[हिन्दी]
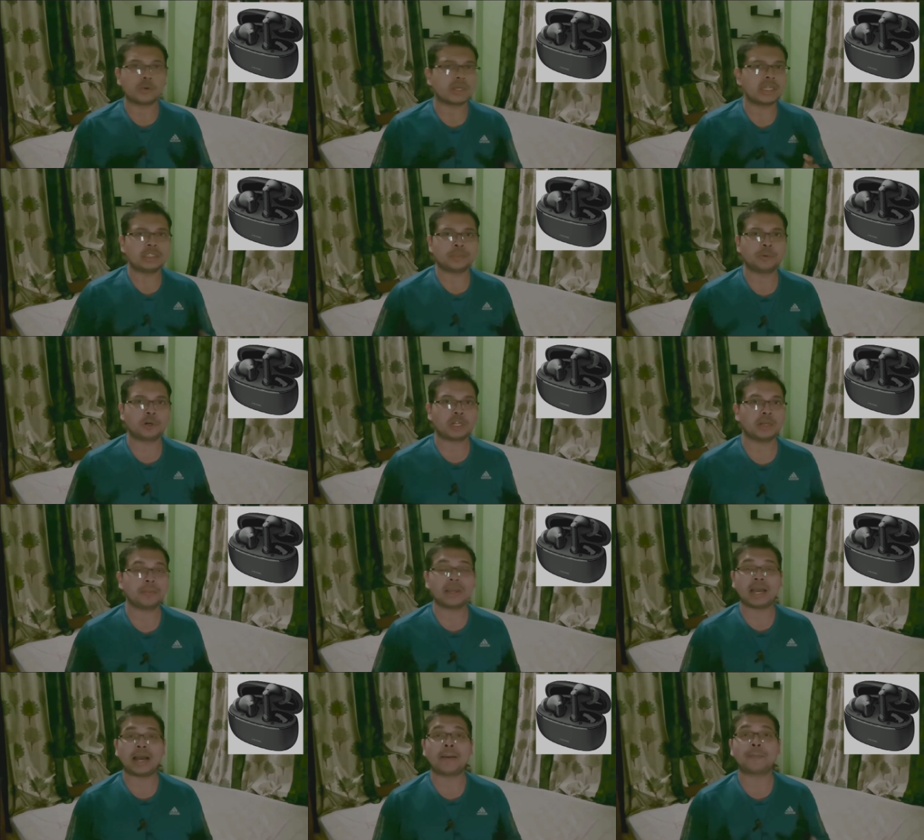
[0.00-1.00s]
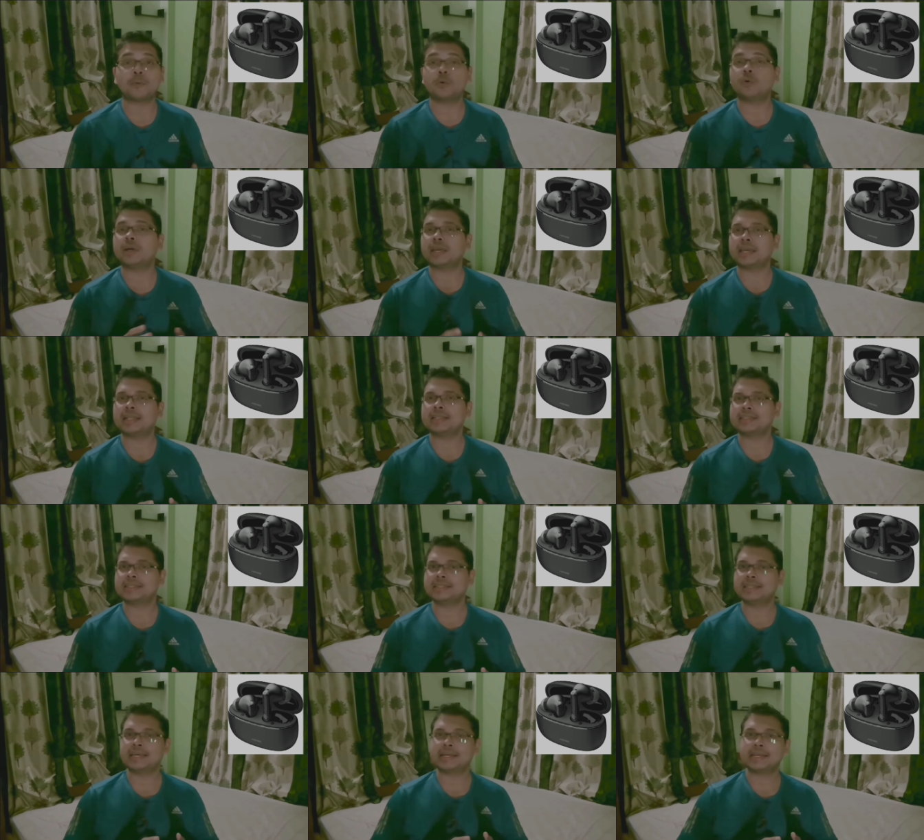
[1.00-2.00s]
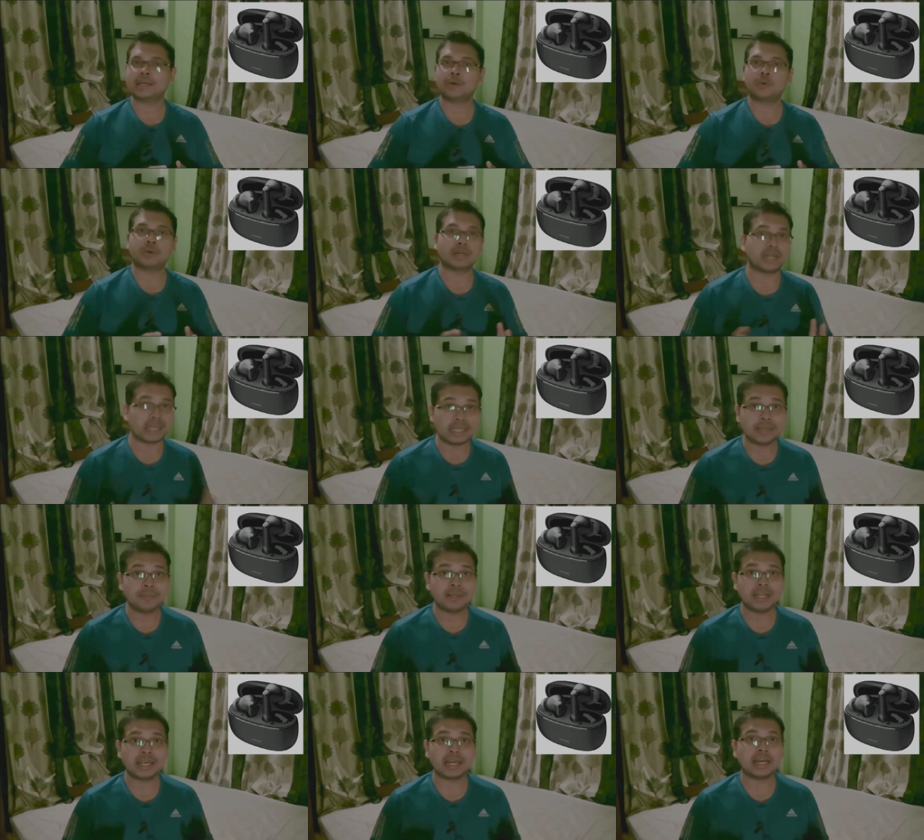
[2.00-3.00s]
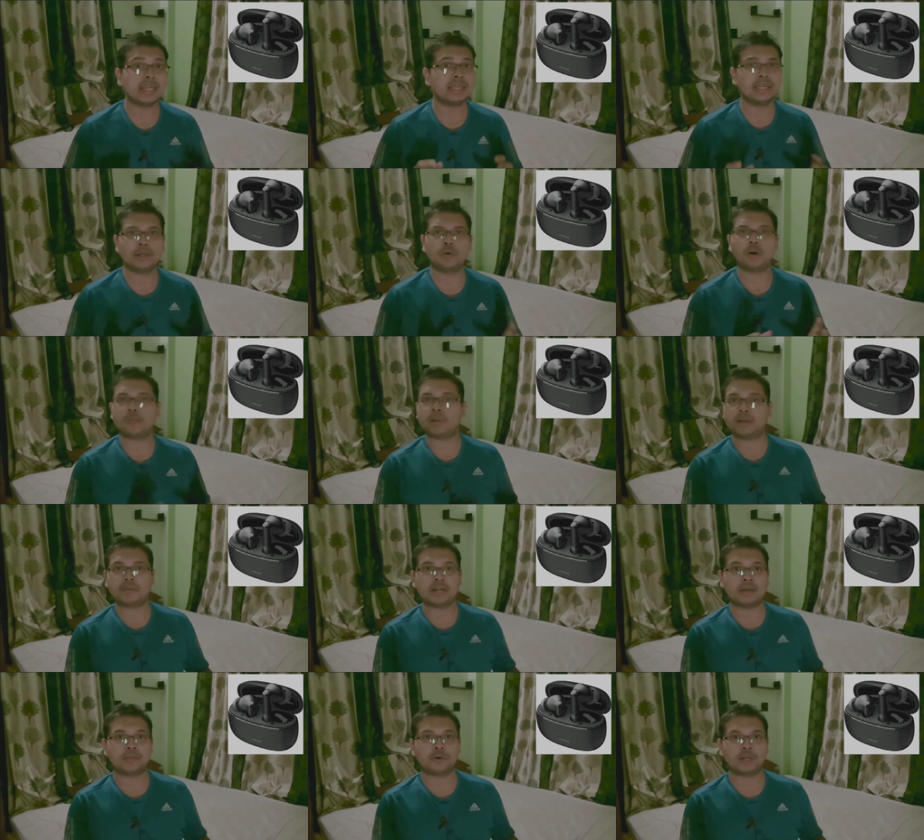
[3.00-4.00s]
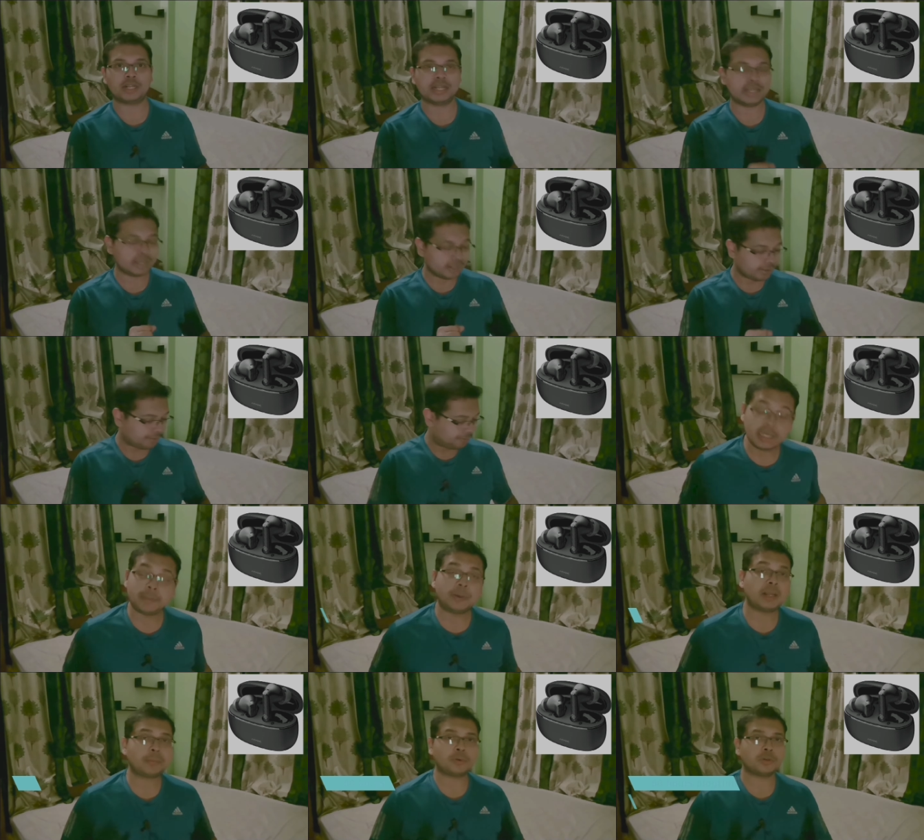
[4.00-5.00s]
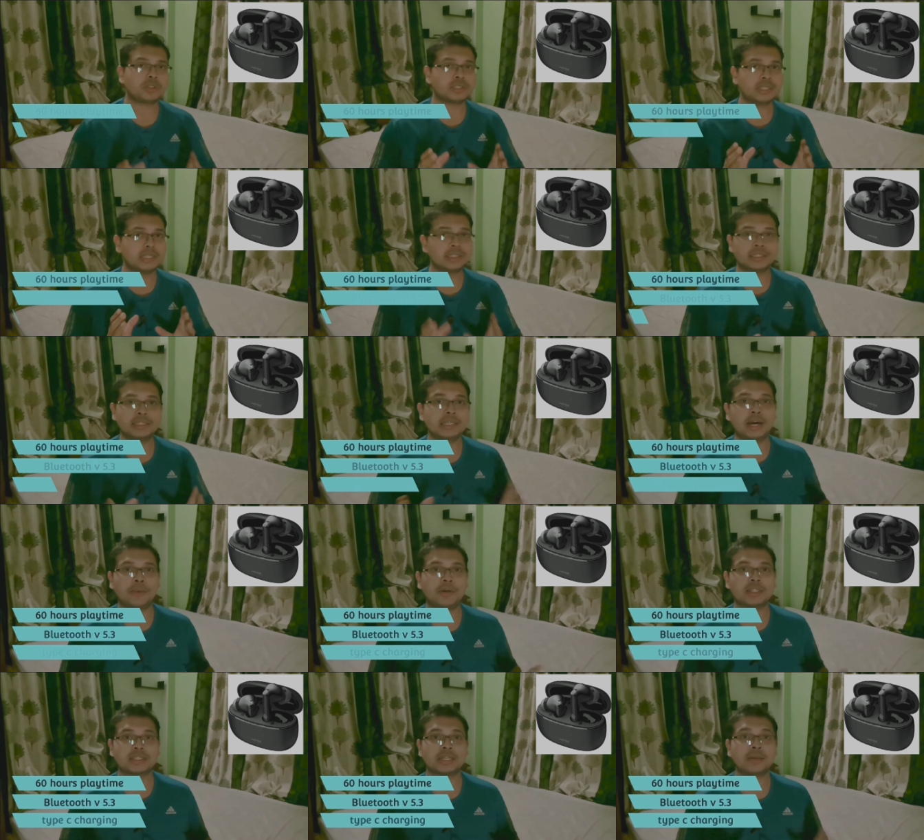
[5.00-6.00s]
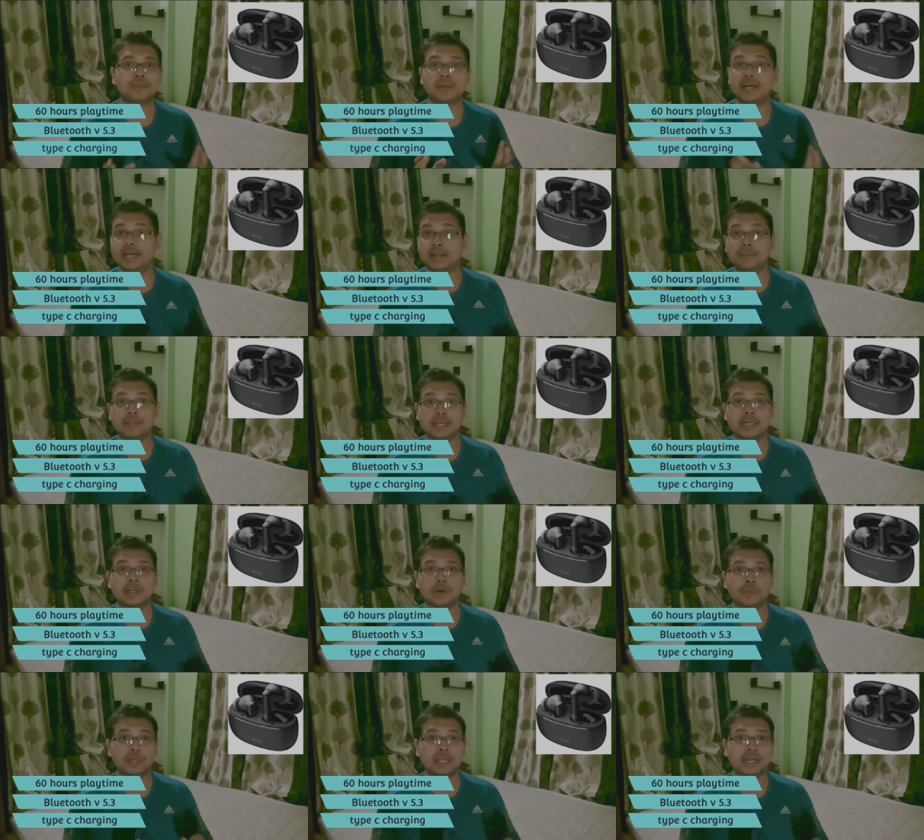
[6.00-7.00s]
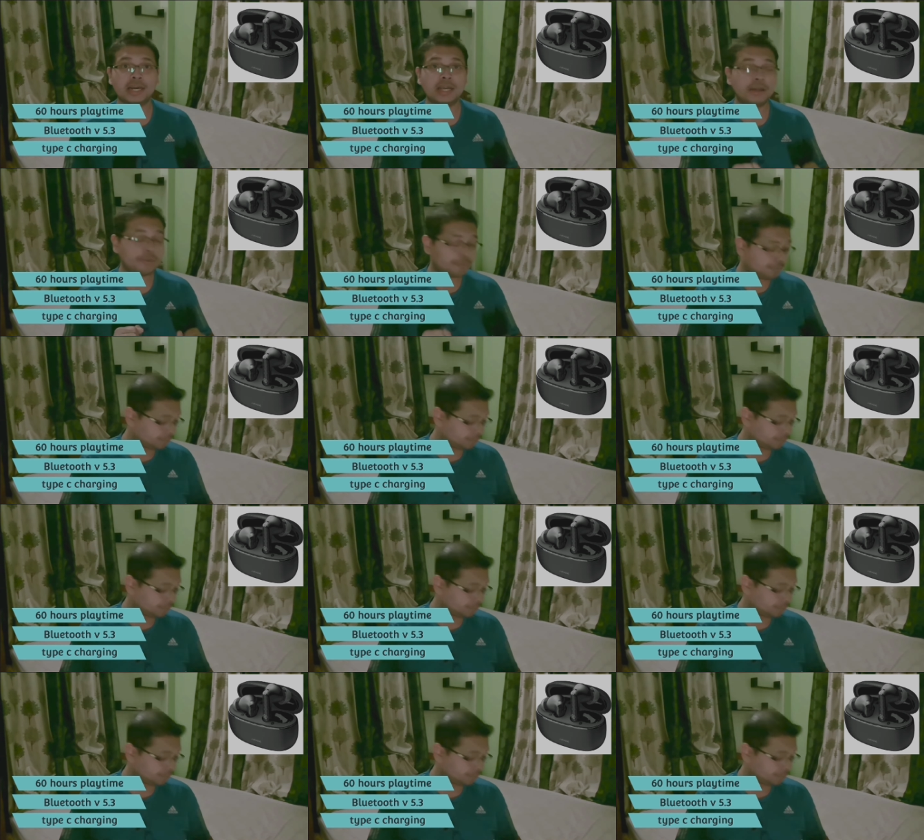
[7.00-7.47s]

तो इस मॉडल में आपको ए देखने को नहीं मिलेगा ये नॉर्मल वाला मॉडल है यहाँ पर आपको 60 आवर्स का प्ले टाइम देखने को मिलेगा